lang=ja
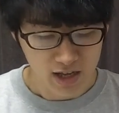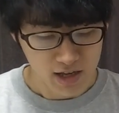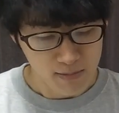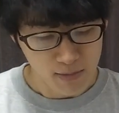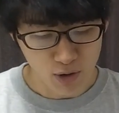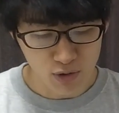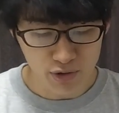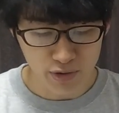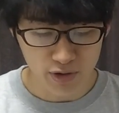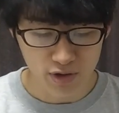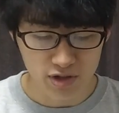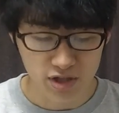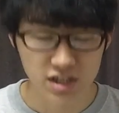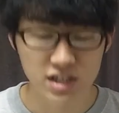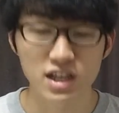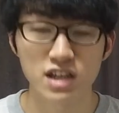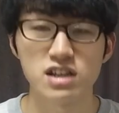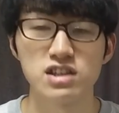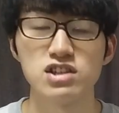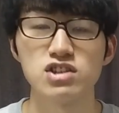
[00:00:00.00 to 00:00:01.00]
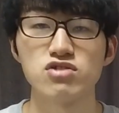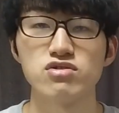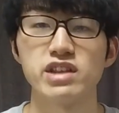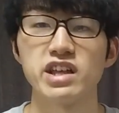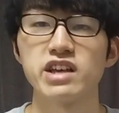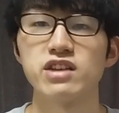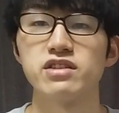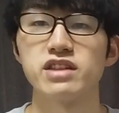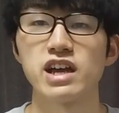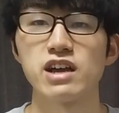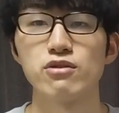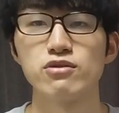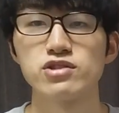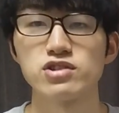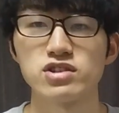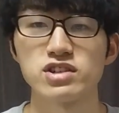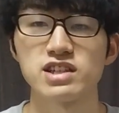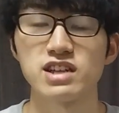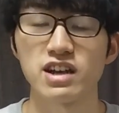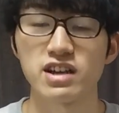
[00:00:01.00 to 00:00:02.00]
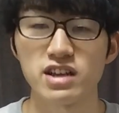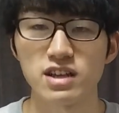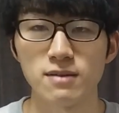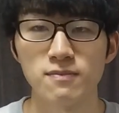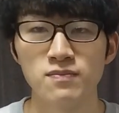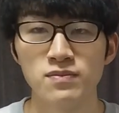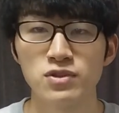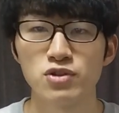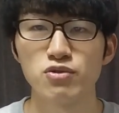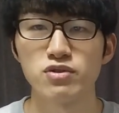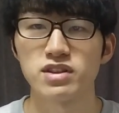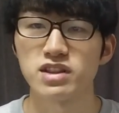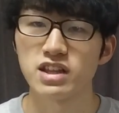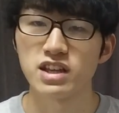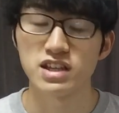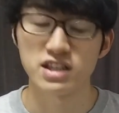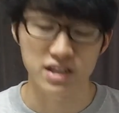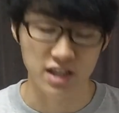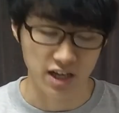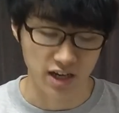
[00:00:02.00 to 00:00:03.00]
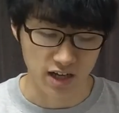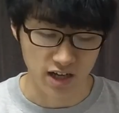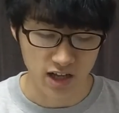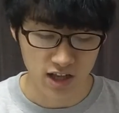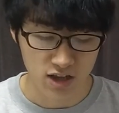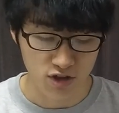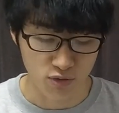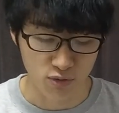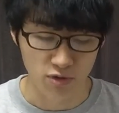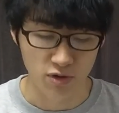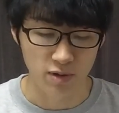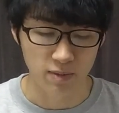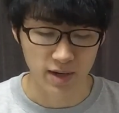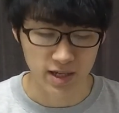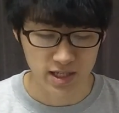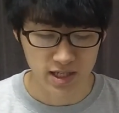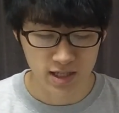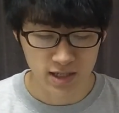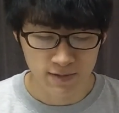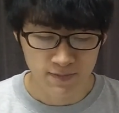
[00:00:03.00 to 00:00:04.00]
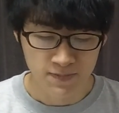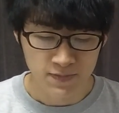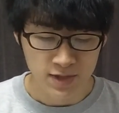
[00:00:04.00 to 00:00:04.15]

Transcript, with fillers: まあ、本当にせんにじゅうねん代表する作品と言っていいんじゃないかなと思います。